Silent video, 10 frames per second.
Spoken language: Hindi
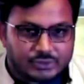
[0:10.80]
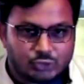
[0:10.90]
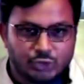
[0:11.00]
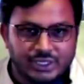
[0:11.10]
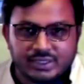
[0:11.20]

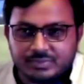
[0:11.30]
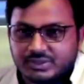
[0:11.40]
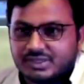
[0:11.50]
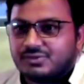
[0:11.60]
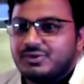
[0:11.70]
जो
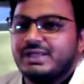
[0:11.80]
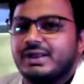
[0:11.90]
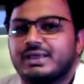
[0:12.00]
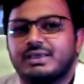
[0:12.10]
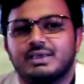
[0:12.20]
एक तस्वीर
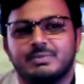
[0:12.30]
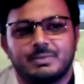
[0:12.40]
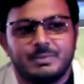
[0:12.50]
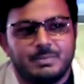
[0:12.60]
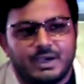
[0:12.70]
लगी है
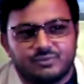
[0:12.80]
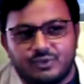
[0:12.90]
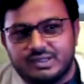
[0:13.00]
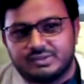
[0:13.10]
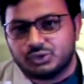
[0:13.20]
मैं अपनी बात
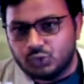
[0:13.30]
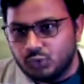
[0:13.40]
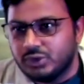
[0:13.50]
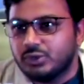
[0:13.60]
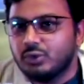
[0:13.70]
वहां से
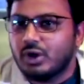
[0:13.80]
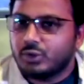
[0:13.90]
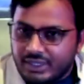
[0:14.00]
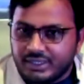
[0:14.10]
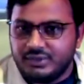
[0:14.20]
शुरू करूंगा
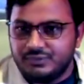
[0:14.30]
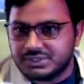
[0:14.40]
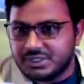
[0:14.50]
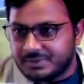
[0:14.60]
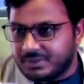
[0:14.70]
और एक ही
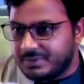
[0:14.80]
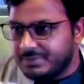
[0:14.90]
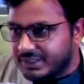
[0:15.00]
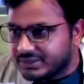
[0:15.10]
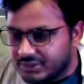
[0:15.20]
विषय पर
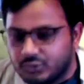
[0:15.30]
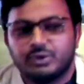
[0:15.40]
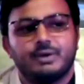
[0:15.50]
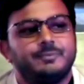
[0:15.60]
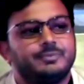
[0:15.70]
अपनी बात
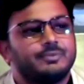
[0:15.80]
रखूंगा